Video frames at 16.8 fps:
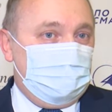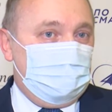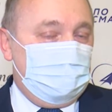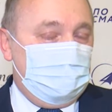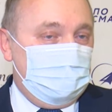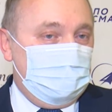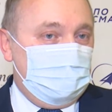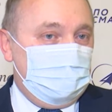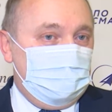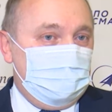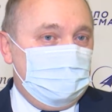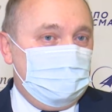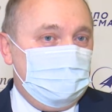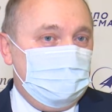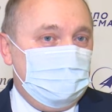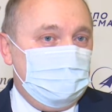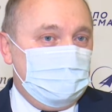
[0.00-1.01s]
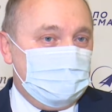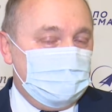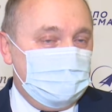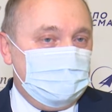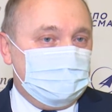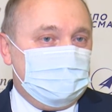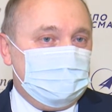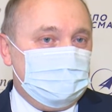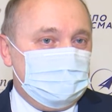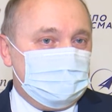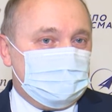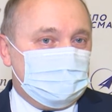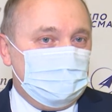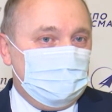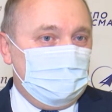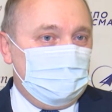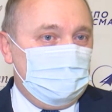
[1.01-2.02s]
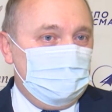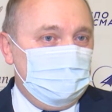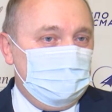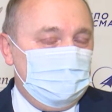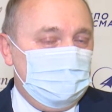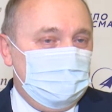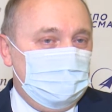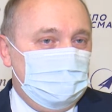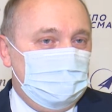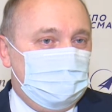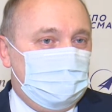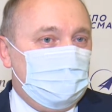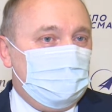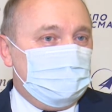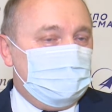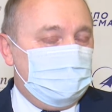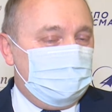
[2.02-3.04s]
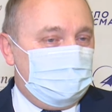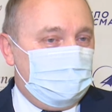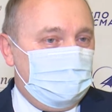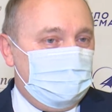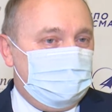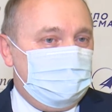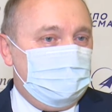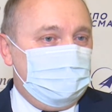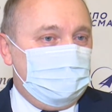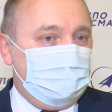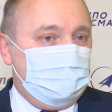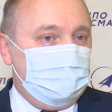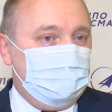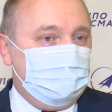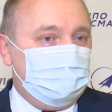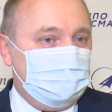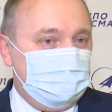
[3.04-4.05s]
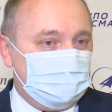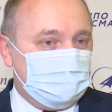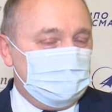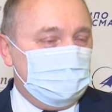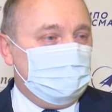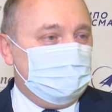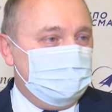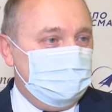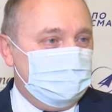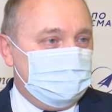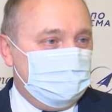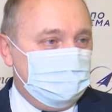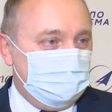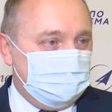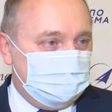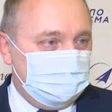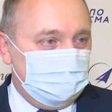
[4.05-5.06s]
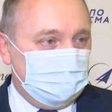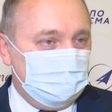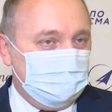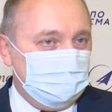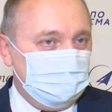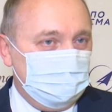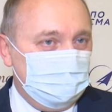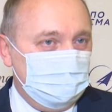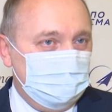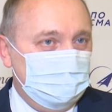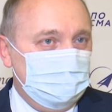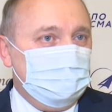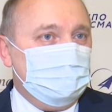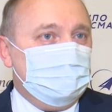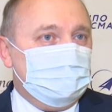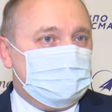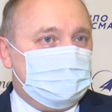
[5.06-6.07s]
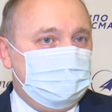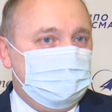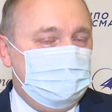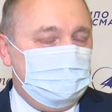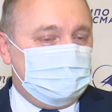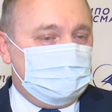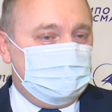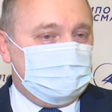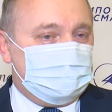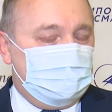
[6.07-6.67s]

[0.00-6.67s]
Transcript: Я рад, что Фонд «Эмпатия» пришел в Нижнюю Салду совместно с